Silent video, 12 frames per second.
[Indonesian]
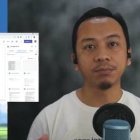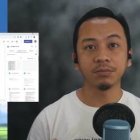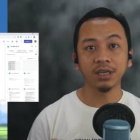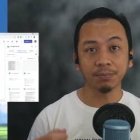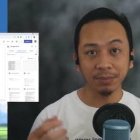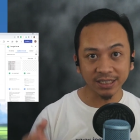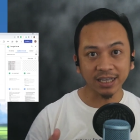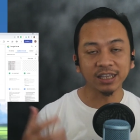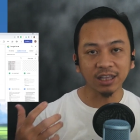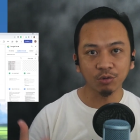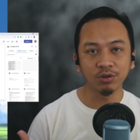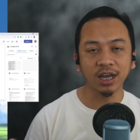yang bisa
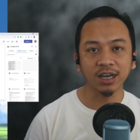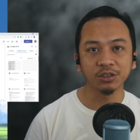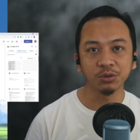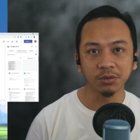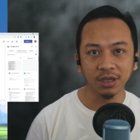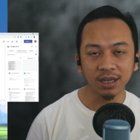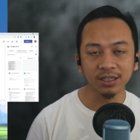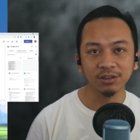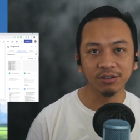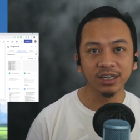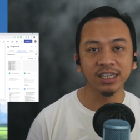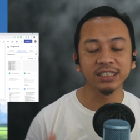kita gunakan juga gitu
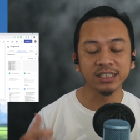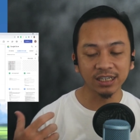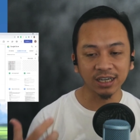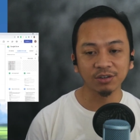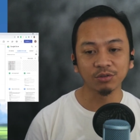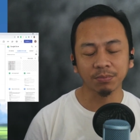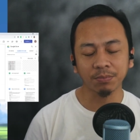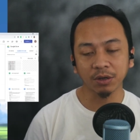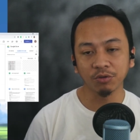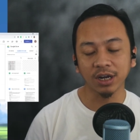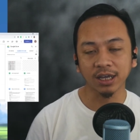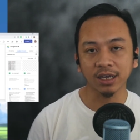ya diizinkan untuk
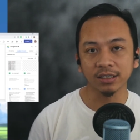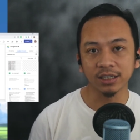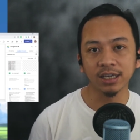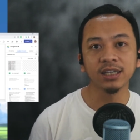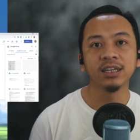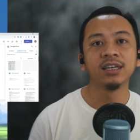menggunakannya.